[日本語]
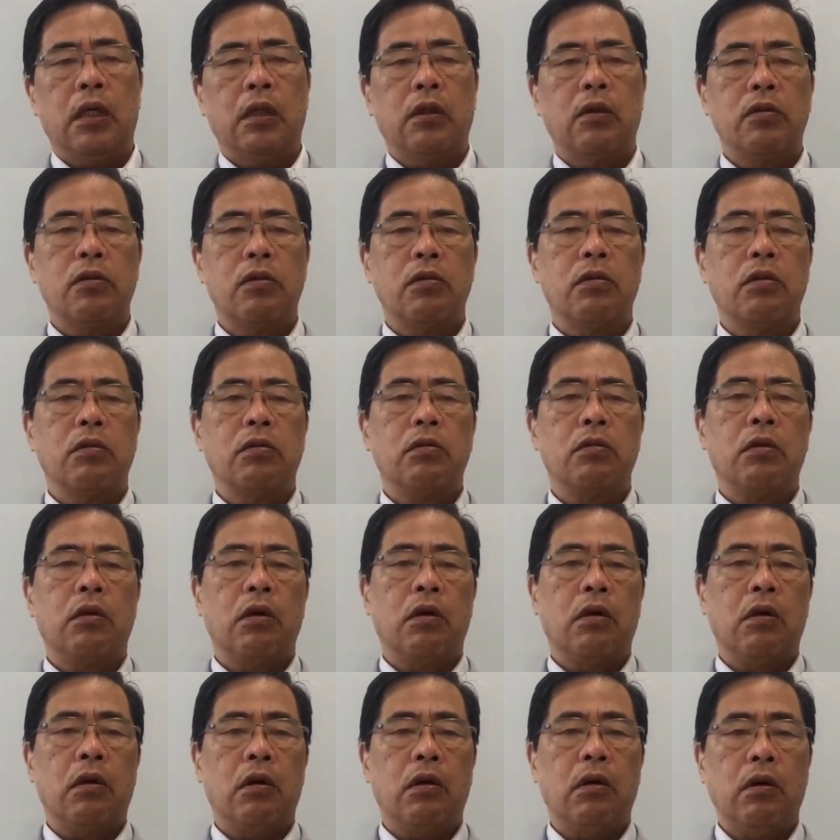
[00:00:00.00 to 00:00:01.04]
途上国
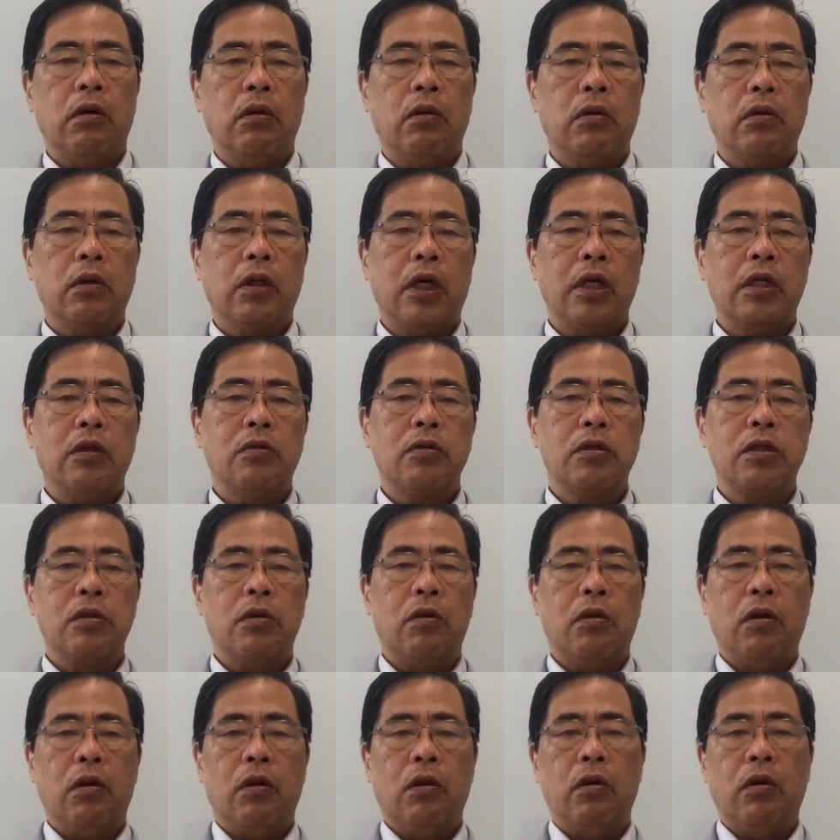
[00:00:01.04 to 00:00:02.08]
の大都市
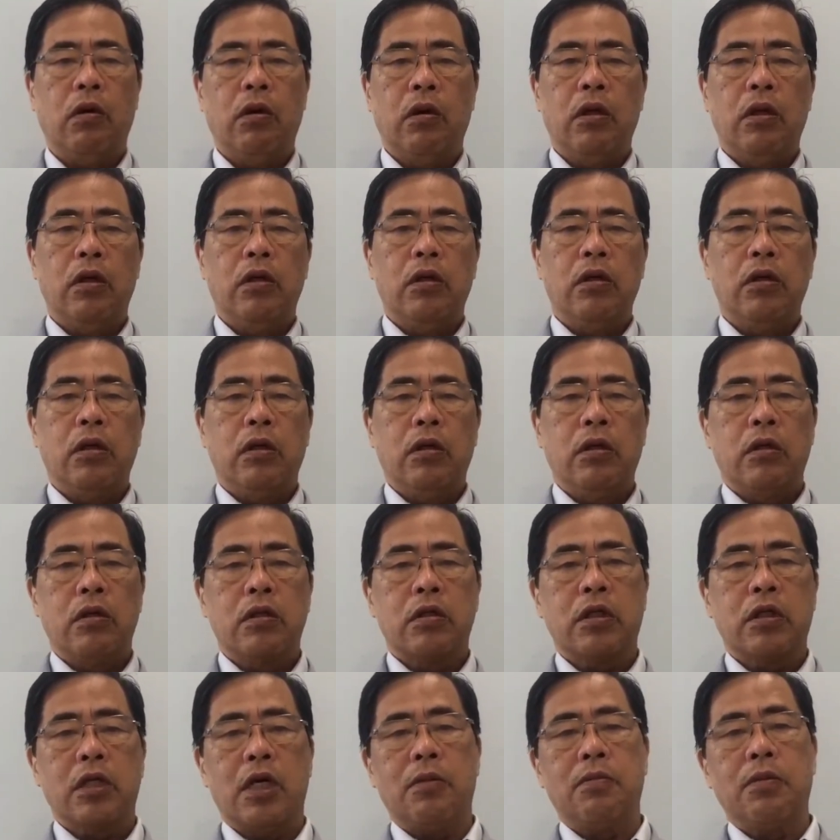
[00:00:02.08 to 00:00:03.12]
の
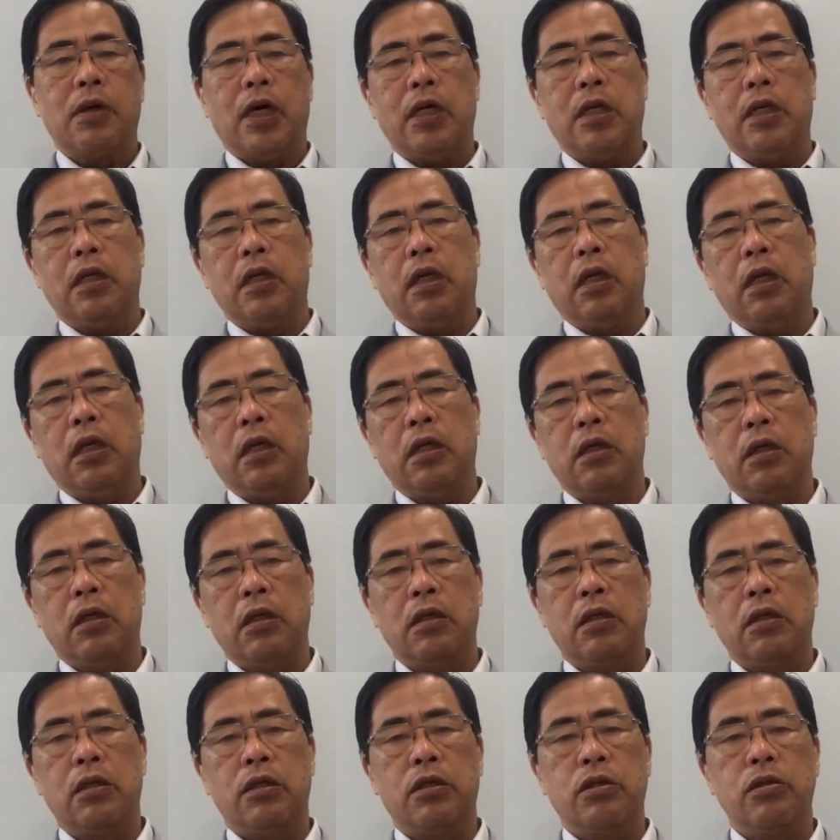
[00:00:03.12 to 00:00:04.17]
スラム街で
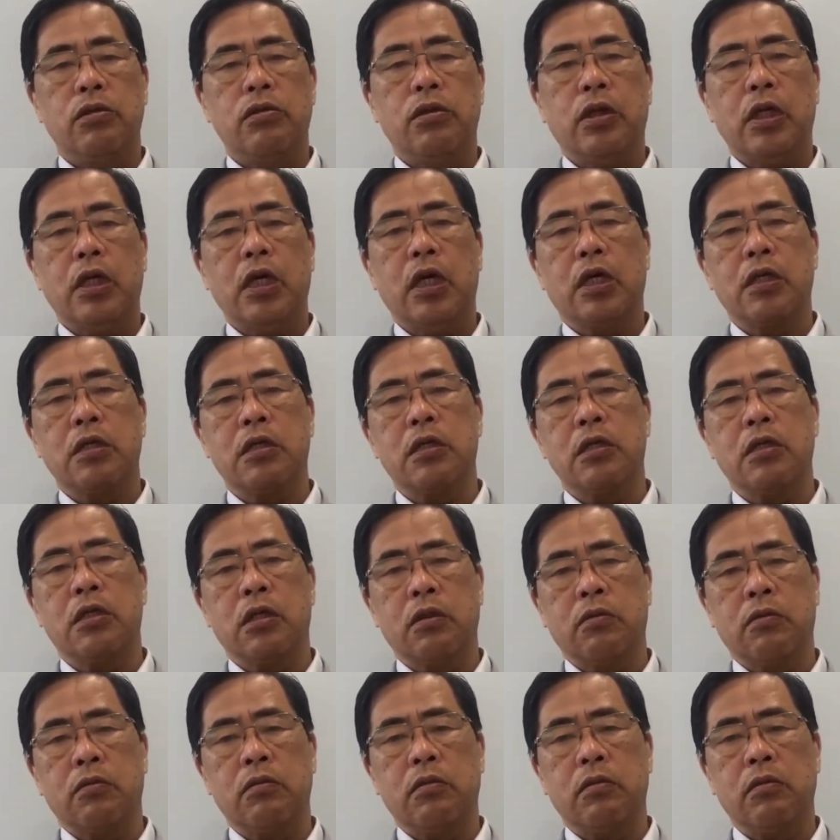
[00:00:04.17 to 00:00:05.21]
集中的に発生
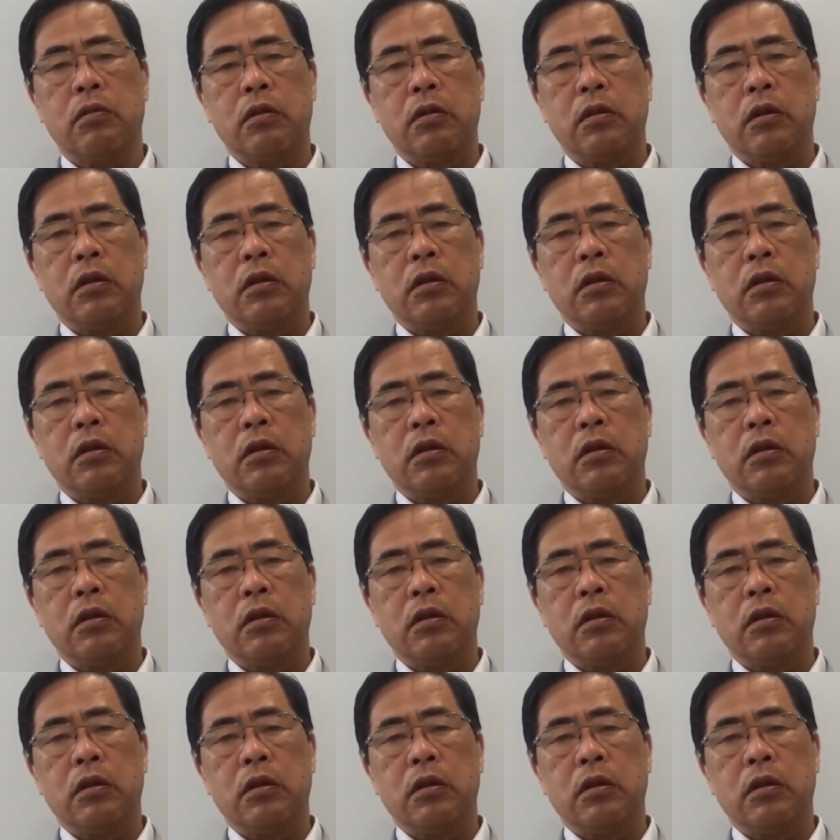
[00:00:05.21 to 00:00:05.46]
していく。